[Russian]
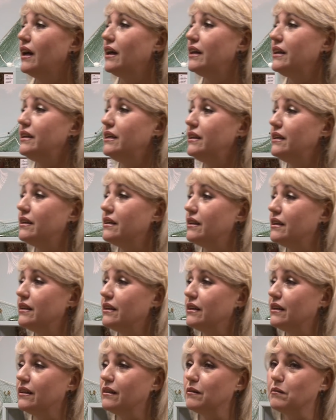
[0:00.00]
и
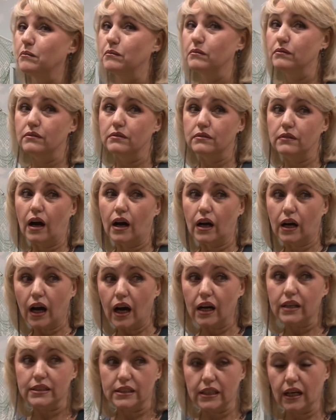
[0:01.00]
э, а
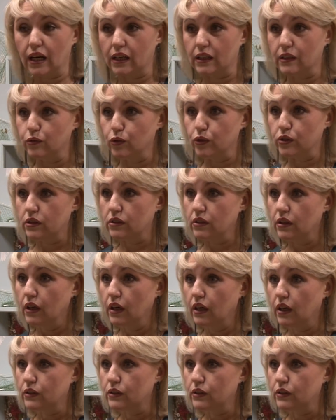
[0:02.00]
как так вот?